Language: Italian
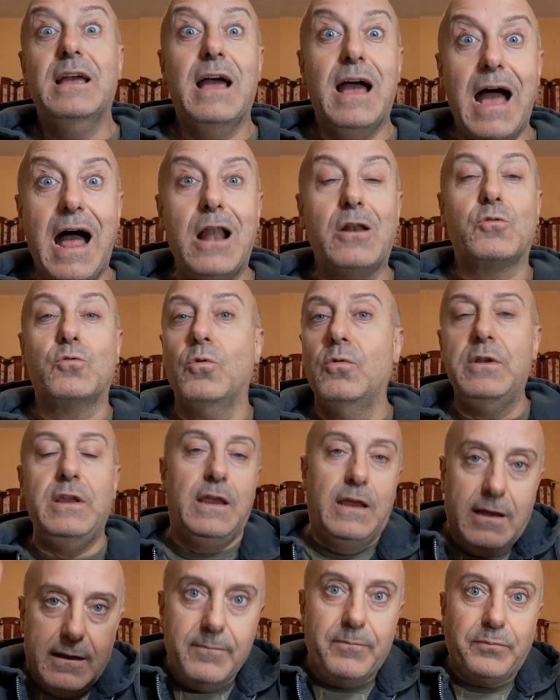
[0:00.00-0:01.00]

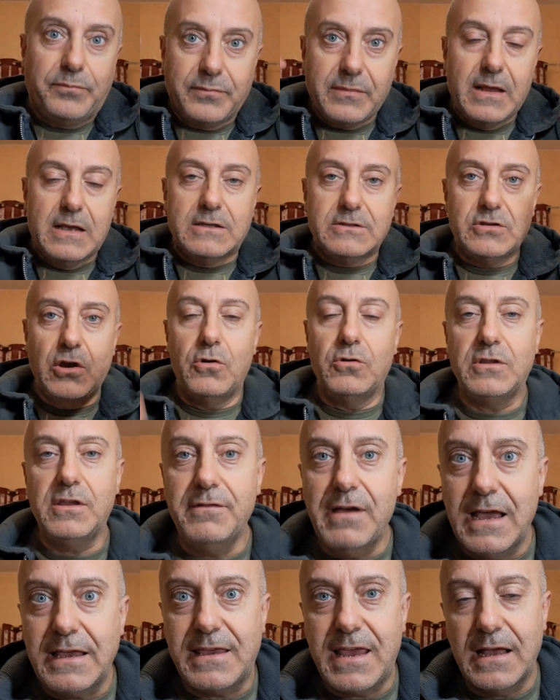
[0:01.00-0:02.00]
alcuni sono di
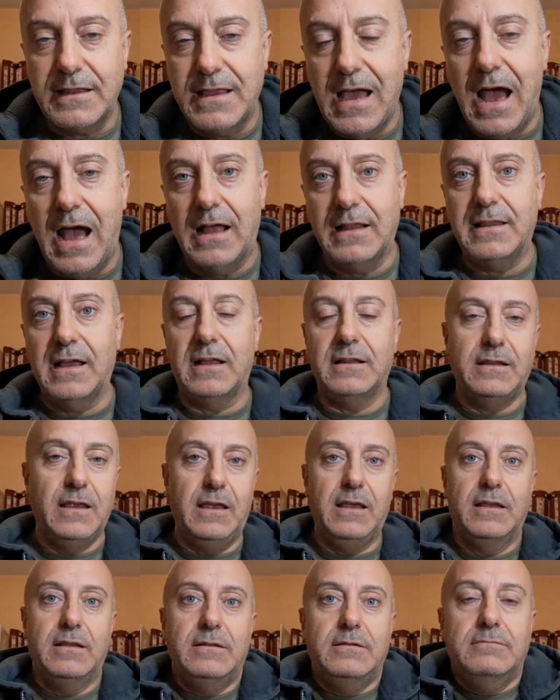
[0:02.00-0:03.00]
vecchia data
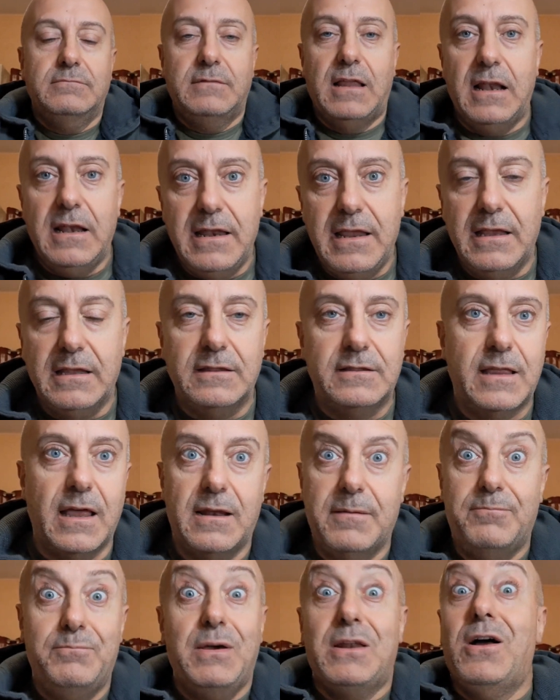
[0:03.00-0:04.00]

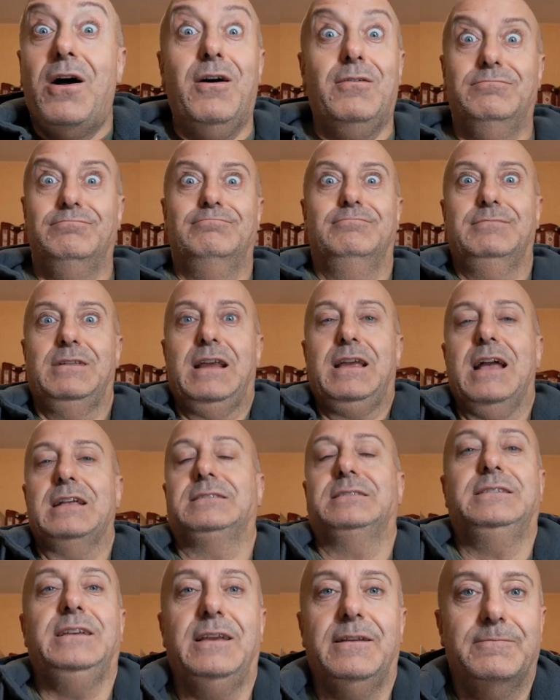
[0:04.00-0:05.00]
dell'Inter, però
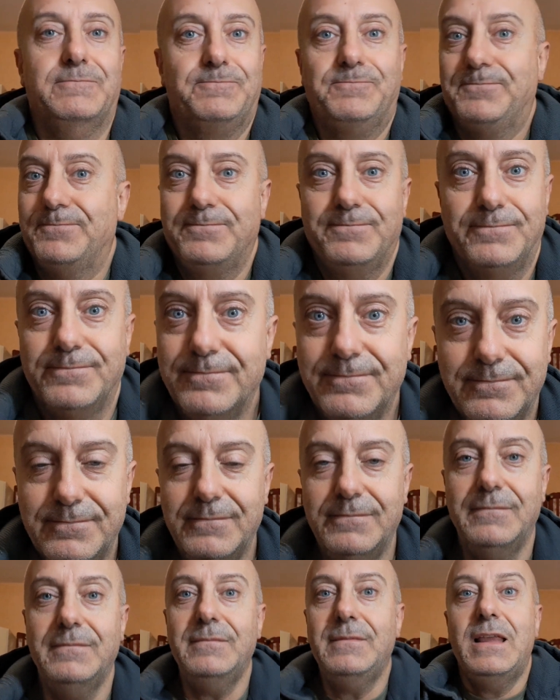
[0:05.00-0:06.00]
ragazzi
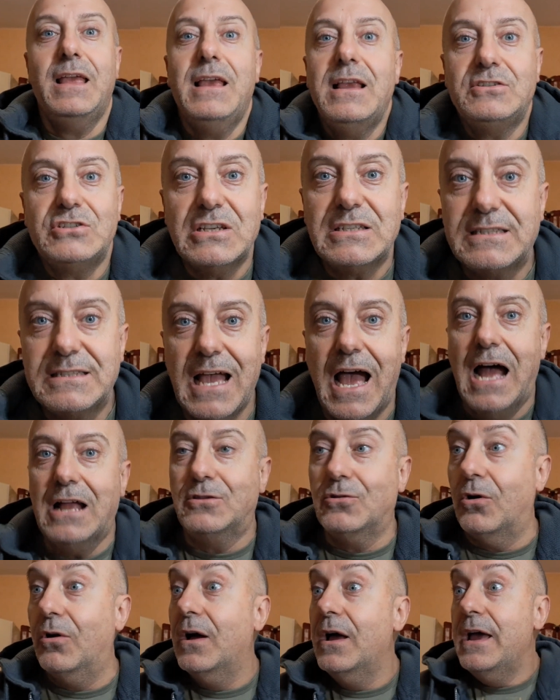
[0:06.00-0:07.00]
eh, c'è
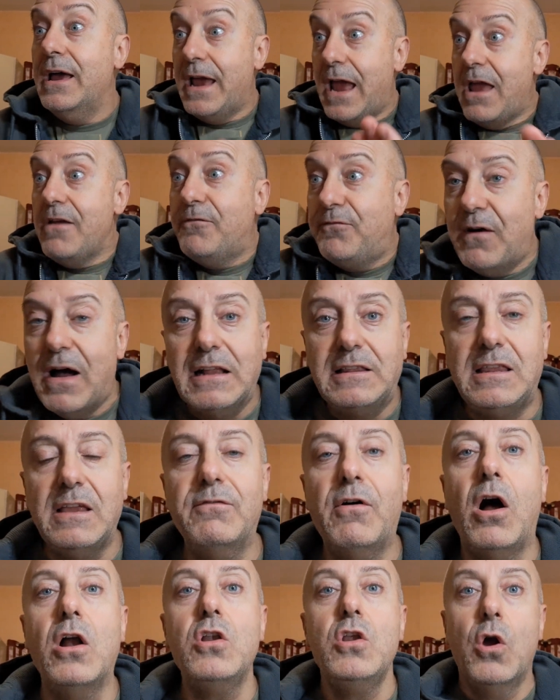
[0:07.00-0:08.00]
stato e infatti
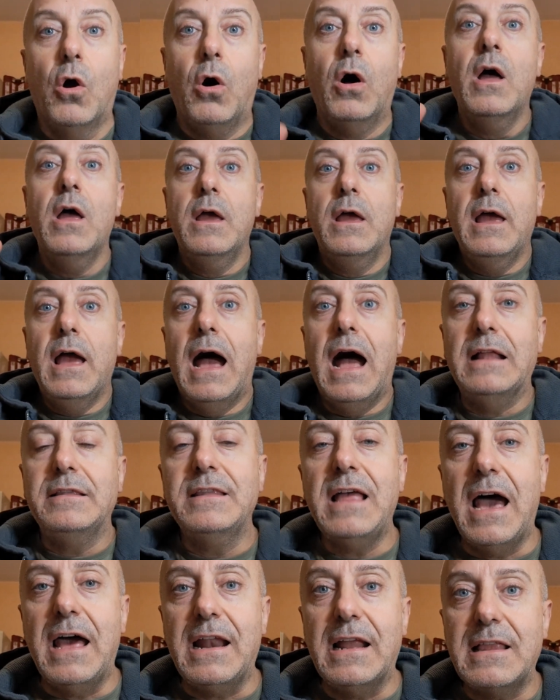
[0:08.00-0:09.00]
voglio
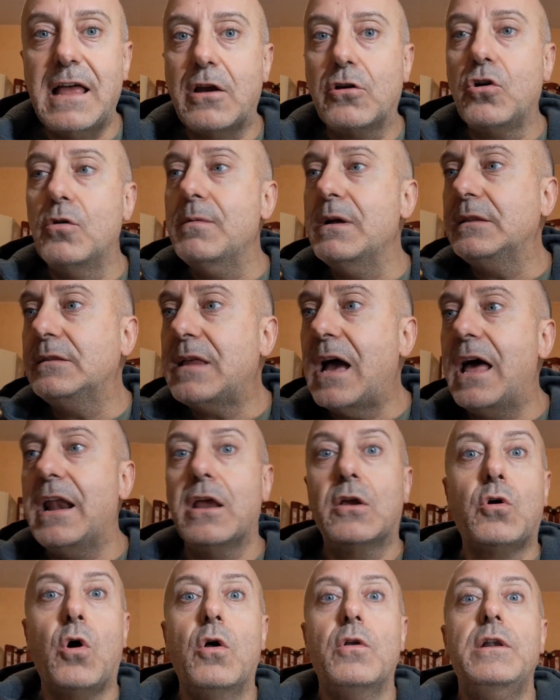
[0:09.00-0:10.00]
andare ad
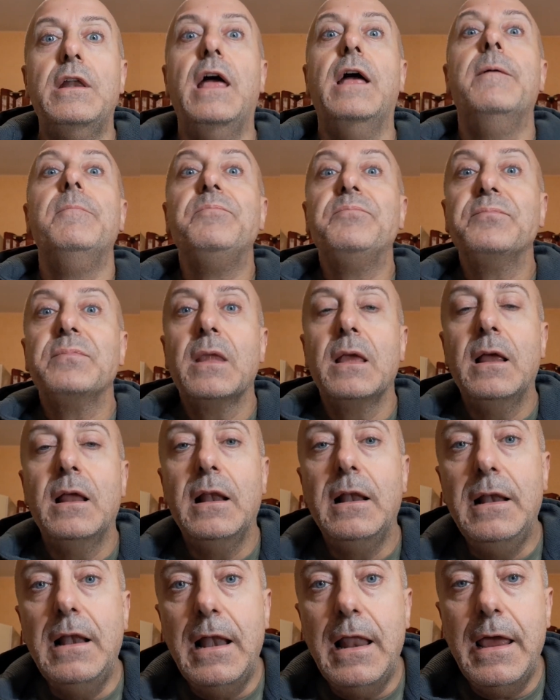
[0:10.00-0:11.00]
argomentare con
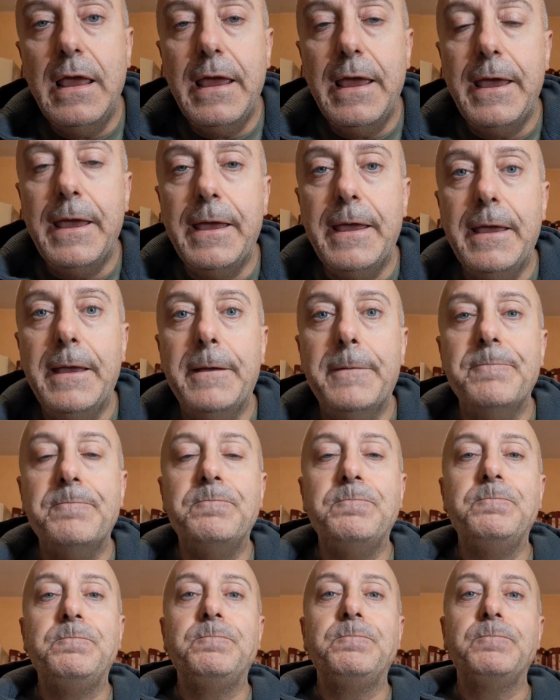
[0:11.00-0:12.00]
le,
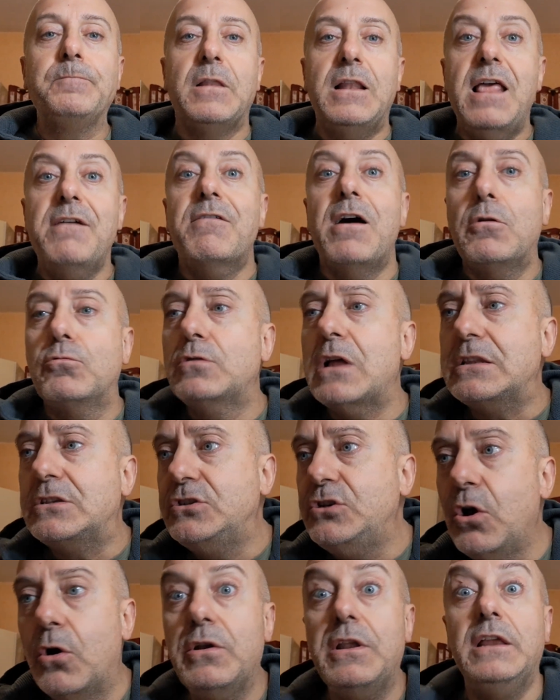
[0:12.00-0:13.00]
mm, le
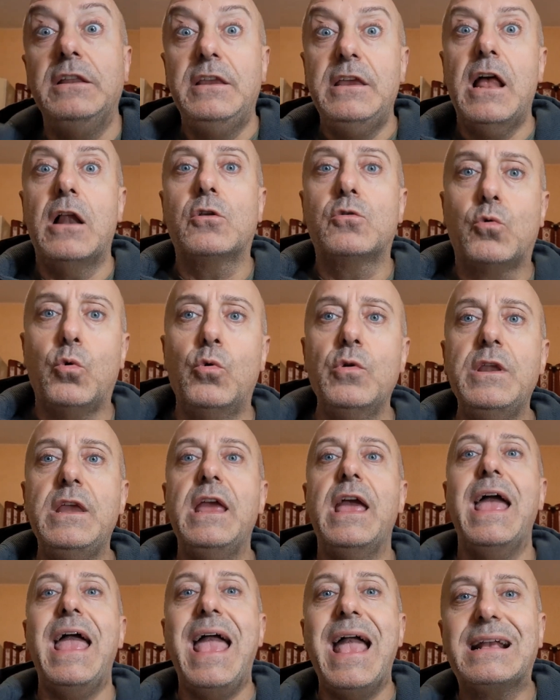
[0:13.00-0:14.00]
valutazioni di
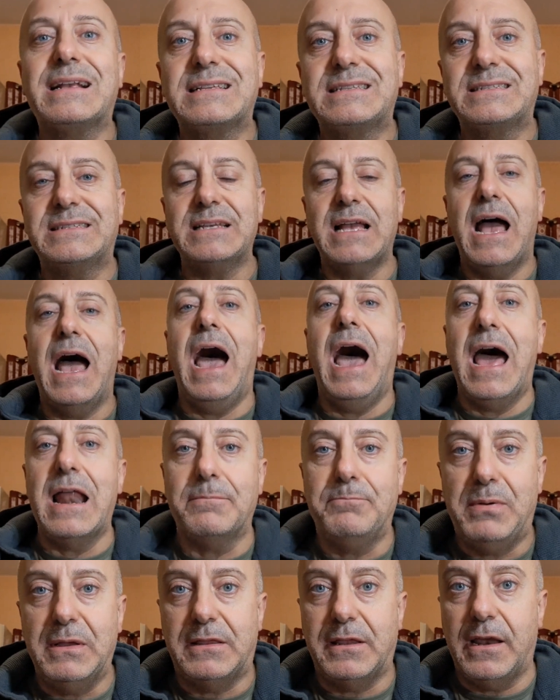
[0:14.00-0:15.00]
alcuni ex
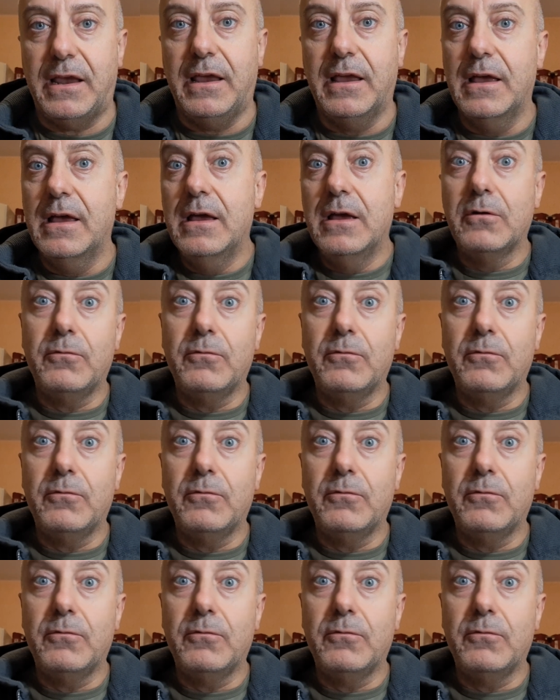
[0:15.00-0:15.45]
arbitri.